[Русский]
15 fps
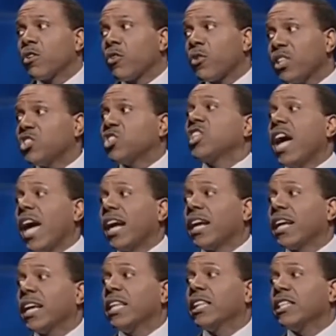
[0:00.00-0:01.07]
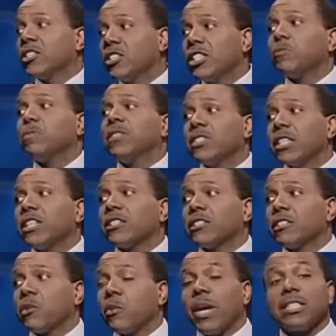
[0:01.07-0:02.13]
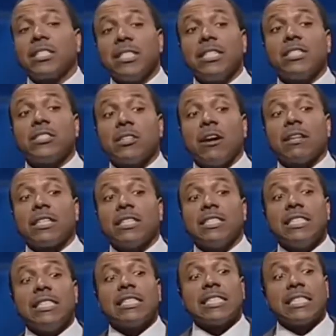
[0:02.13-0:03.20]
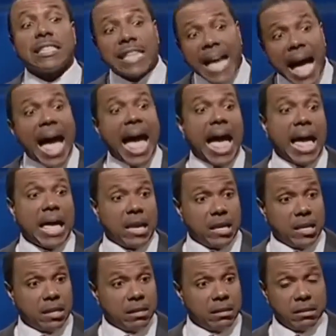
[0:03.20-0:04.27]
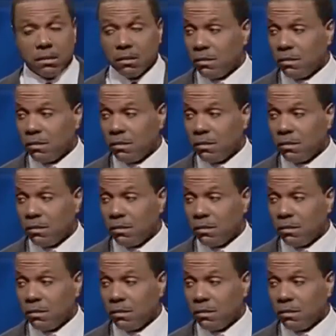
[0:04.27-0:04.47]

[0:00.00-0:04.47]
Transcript: Христианство и диспенсация благодати начались тогда, когда Иисус умер.